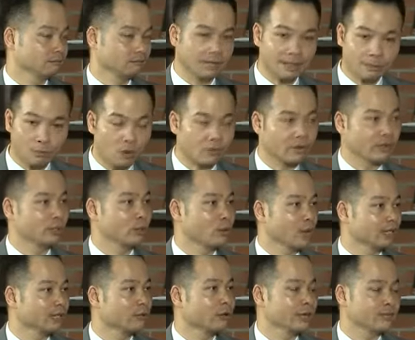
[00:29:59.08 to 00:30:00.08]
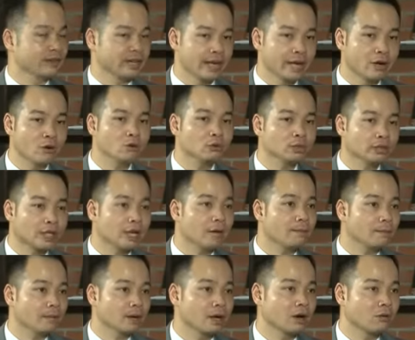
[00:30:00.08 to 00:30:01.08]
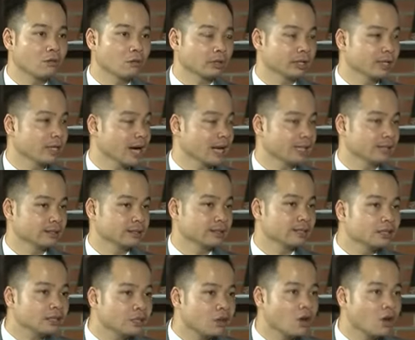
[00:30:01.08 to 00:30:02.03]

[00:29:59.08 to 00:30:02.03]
Bắt buộc phải chuẩn hóa tiếng Anh, vì nếu startup mà không có tiếng Anh thì rất